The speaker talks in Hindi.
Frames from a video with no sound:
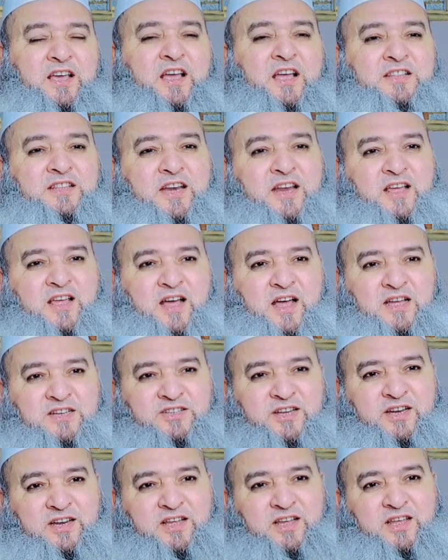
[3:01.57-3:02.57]
ये कदरें
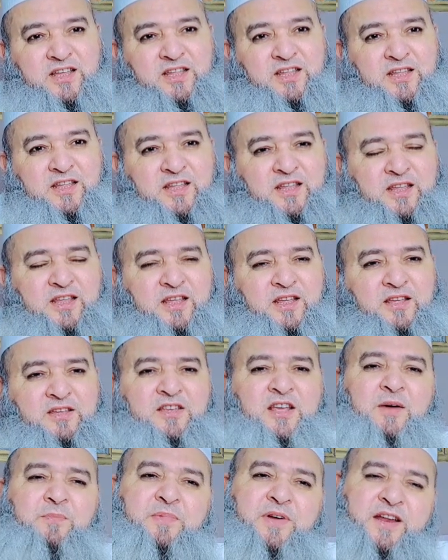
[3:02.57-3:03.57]
कहाँ चली गई
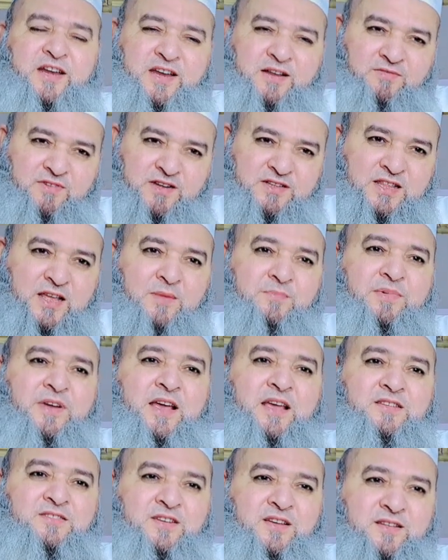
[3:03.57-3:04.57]
क्या पहले वक्त
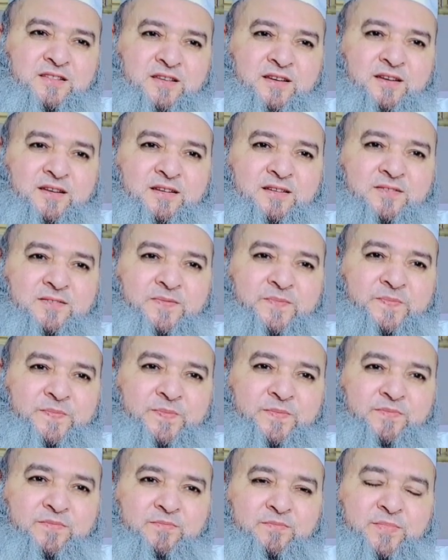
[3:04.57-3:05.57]
आपका ऐसा ही था
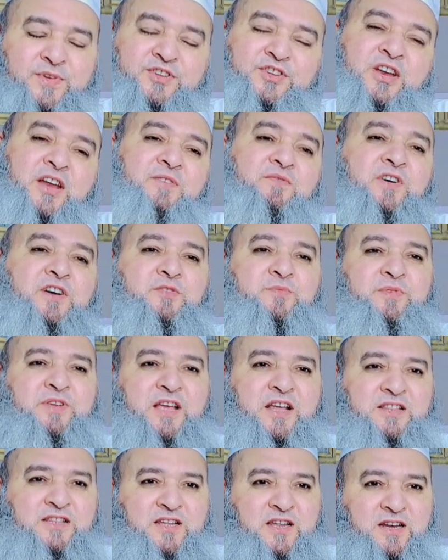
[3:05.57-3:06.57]
पिछला वक्त
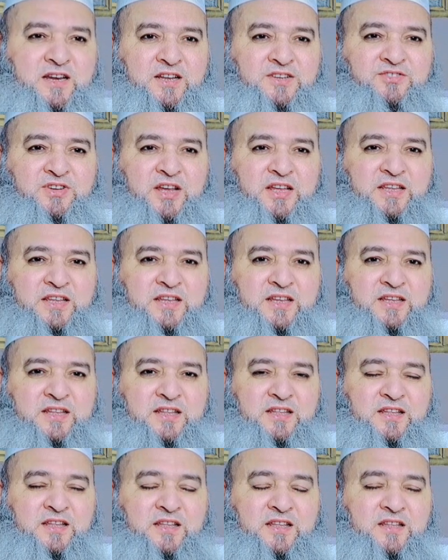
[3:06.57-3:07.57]
भी याद करना चाहिए
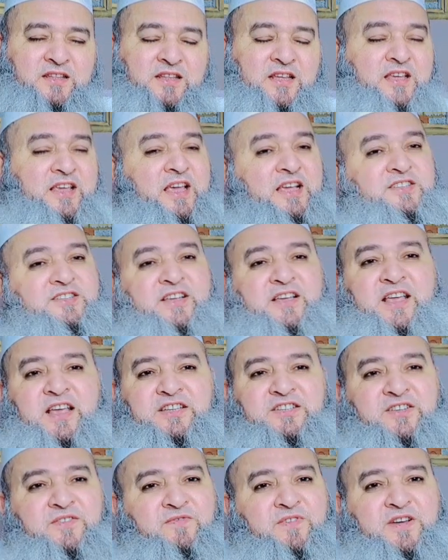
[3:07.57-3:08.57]
कि कैसे
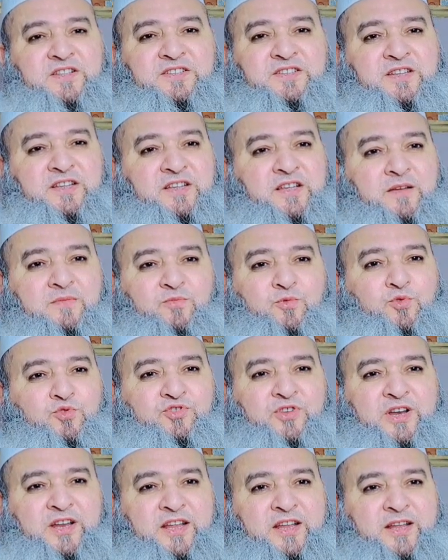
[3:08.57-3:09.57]
कैसे वक्त से हम
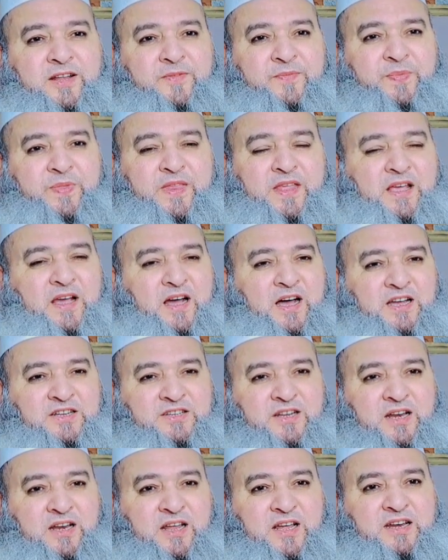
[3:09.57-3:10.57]
गुज़रे हैं
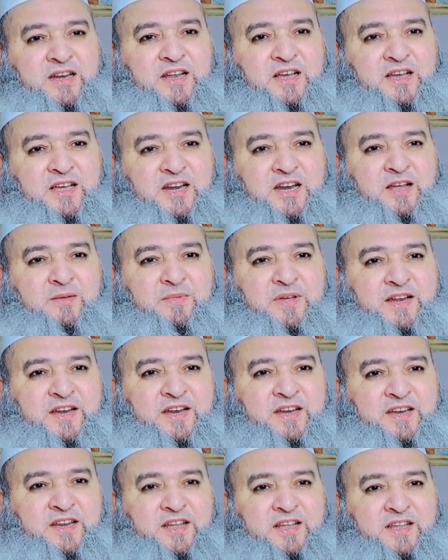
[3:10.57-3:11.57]
आज अल्लाह ने अगर
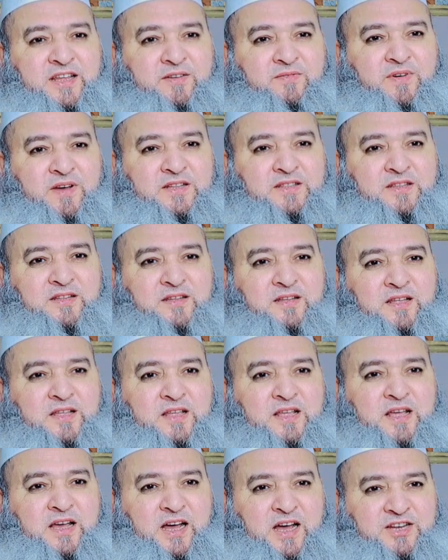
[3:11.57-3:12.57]
हमारे लिए ये वक्त
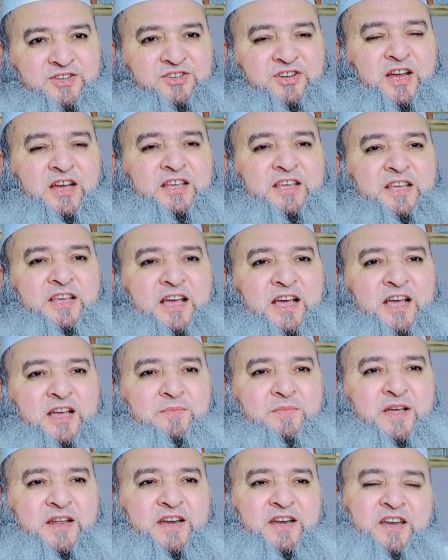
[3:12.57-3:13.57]
अच्छा किया है
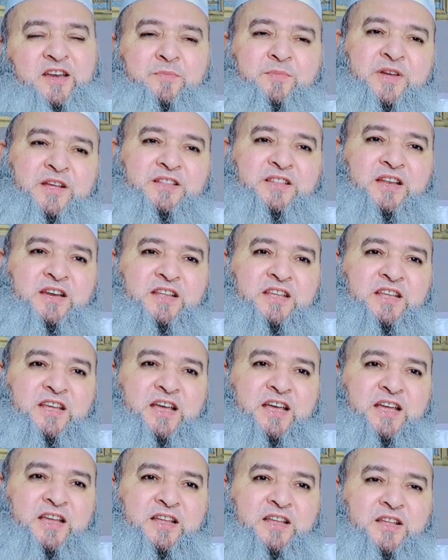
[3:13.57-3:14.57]
हमारे लिए बेहतर
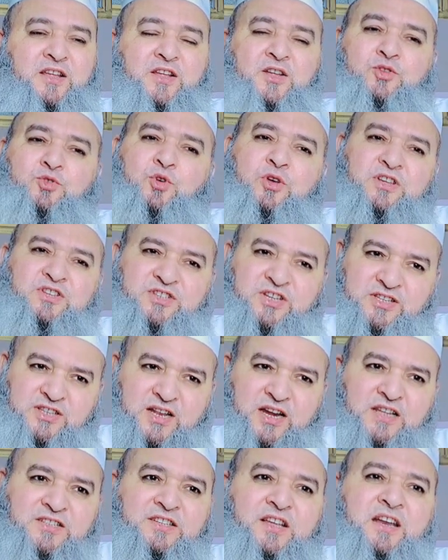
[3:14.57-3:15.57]
किया है तो इसी
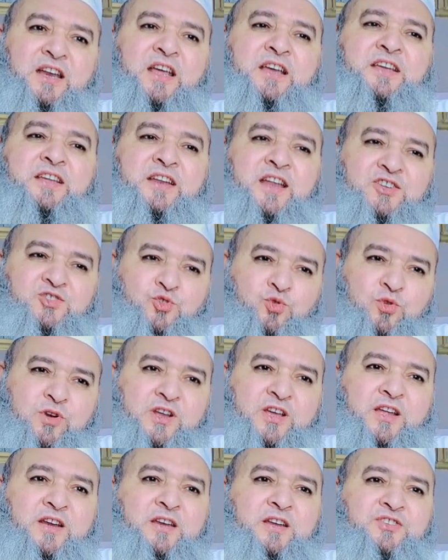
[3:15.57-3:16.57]
तरह से अल्लाह की
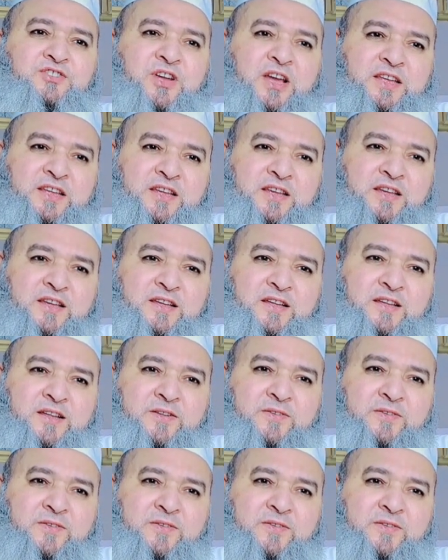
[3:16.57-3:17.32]
नाशुक्री करनी चाहिए